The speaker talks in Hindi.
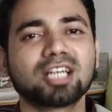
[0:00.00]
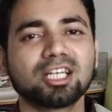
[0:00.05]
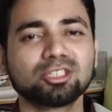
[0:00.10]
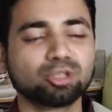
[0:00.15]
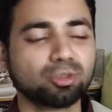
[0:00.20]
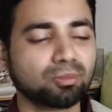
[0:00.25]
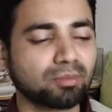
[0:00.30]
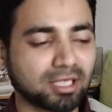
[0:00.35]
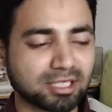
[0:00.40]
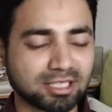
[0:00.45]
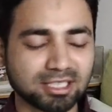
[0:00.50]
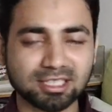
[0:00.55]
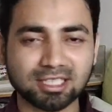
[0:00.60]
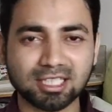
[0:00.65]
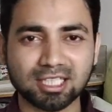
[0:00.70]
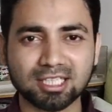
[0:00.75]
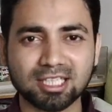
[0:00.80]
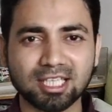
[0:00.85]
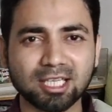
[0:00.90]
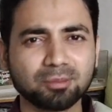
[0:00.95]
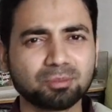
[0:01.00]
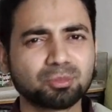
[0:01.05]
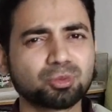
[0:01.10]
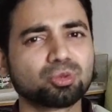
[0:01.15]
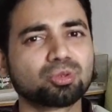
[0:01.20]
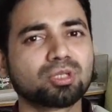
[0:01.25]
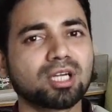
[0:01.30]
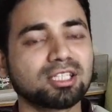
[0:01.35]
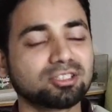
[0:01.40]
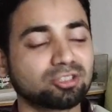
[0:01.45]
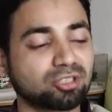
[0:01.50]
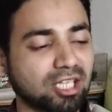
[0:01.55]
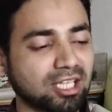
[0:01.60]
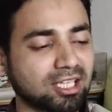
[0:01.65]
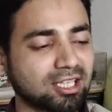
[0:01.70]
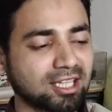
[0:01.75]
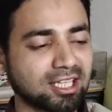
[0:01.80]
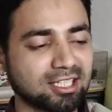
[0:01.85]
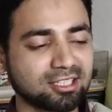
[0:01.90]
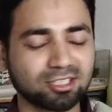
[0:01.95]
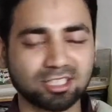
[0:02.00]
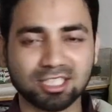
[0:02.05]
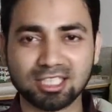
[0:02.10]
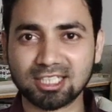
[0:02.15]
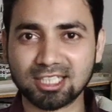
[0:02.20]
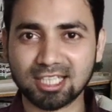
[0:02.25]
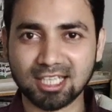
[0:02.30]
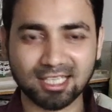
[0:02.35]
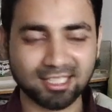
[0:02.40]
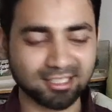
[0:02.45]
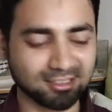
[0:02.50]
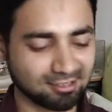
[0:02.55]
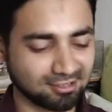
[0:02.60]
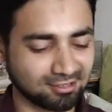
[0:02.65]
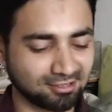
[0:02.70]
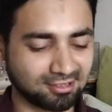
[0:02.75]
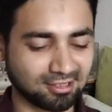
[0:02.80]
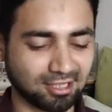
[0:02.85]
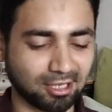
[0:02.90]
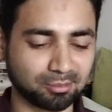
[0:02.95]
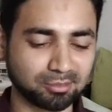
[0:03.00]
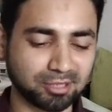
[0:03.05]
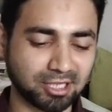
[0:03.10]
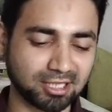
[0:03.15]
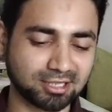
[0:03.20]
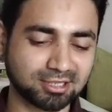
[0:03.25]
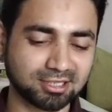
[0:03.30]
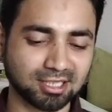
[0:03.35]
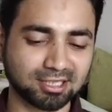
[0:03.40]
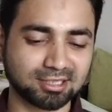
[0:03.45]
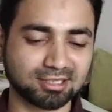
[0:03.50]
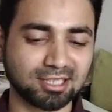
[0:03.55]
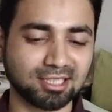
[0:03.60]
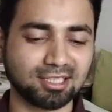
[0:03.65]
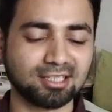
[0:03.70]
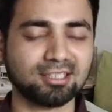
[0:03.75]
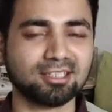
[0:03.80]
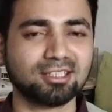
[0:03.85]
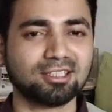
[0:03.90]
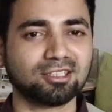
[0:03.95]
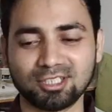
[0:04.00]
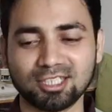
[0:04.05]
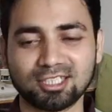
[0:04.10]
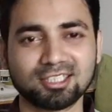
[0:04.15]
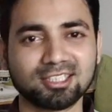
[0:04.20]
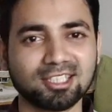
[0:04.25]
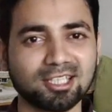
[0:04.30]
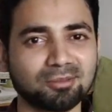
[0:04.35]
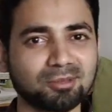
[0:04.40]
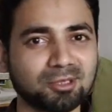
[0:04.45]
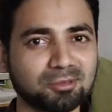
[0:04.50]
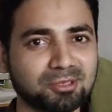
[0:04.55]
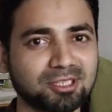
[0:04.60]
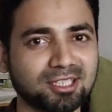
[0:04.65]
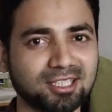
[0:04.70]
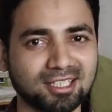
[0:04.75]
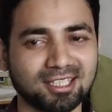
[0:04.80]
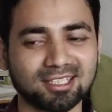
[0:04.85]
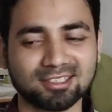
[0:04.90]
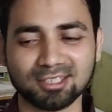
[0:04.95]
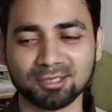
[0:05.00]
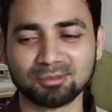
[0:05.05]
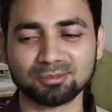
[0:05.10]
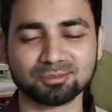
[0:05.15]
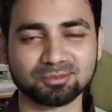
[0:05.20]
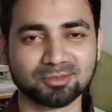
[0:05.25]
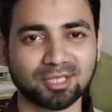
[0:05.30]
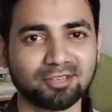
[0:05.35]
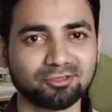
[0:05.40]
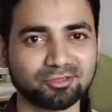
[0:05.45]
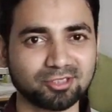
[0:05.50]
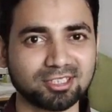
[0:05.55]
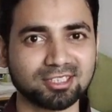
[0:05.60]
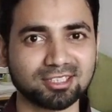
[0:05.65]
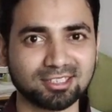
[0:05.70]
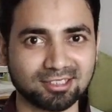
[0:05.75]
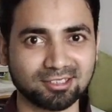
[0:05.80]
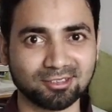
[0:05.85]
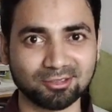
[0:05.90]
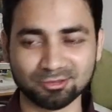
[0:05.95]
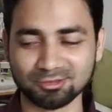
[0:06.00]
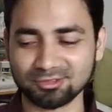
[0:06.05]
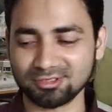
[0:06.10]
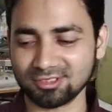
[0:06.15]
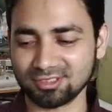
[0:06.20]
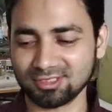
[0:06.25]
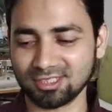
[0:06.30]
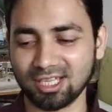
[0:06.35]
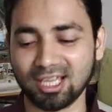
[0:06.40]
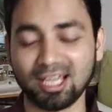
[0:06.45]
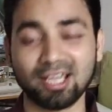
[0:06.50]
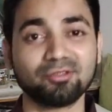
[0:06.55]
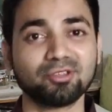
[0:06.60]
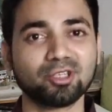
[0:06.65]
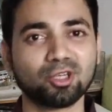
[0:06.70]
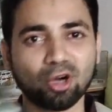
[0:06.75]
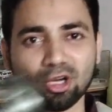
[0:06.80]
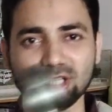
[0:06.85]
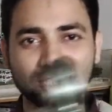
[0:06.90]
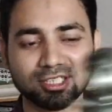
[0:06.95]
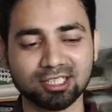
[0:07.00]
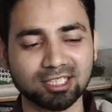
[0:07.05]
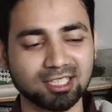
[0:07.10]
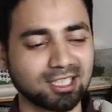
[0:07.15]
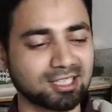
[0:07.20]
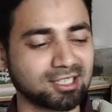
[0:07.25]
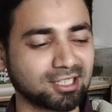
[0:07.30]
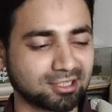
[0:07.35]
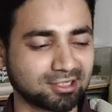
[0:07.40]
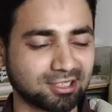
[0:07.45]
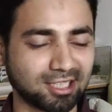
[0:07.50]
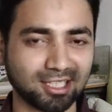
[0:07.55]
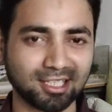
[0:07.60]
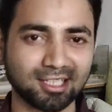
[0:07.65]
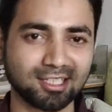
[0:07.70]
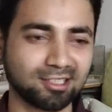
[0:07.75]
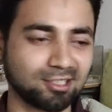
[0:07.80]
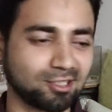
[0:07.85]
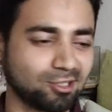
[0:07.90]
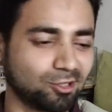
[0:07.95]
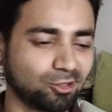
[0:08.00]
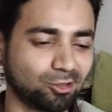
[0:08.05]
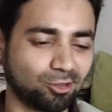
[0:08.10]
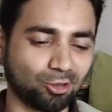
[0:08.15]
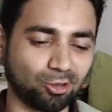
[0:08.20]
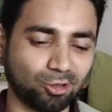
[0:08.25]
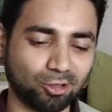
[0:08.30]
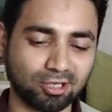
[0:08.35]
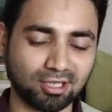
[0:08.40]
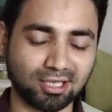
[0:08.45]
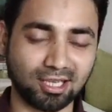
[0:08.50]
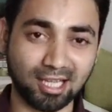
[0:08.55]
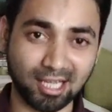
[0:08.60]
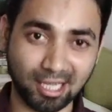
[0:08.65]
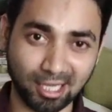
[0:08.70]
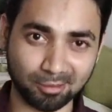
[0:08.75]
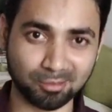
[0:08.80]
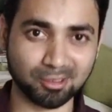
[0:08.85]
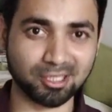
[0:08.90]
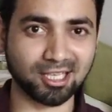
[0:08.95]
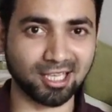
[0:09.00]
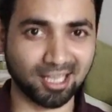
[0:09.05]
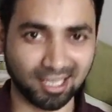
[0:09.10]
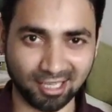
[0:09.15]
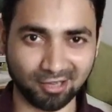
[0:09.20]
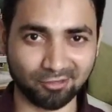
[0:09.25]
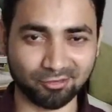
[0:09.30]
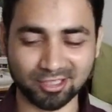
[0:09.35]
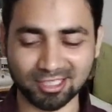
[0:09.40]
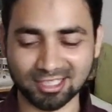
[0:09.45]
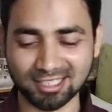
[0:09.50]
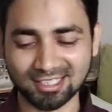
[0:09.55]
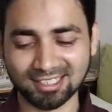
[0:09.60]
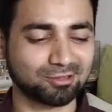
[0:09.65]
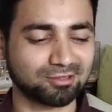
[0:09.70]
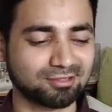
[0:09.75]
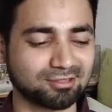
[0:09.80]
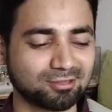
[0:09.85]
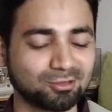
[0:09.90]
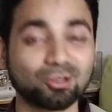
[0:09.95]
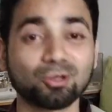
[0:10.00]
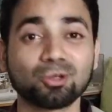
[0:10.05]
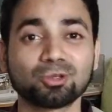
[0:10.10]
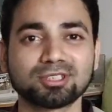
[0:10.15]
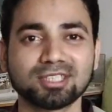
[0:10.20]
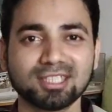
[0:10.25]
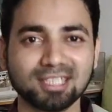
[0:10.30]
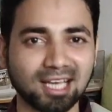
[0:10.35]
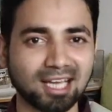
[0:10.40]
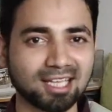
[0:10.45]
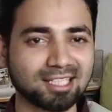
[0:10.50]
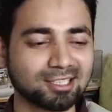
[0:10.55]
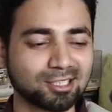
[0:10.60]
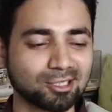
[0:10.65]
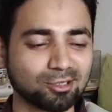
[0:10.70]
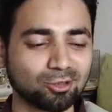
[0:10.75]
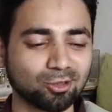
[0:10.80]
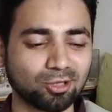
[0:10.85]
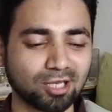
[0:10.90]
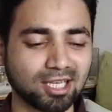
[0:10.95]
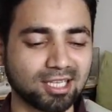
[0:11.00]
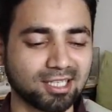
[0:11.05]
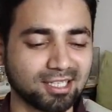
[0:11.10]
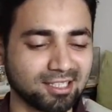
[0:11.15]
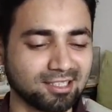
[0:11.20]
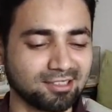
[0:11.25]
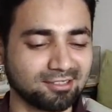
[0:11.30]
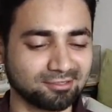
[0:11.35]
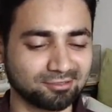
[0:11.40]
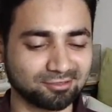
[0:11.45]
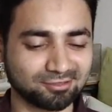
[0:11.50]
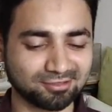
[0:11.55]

इसका जो मटेरियल है पूरा स्टेनलेस स्टील है आप देख सकते हैं दिखने में भी ये एकदम काफ़ी हैवी क्वालिटी का लगता है और है भी ये हैवी दो से ढाई किलो का है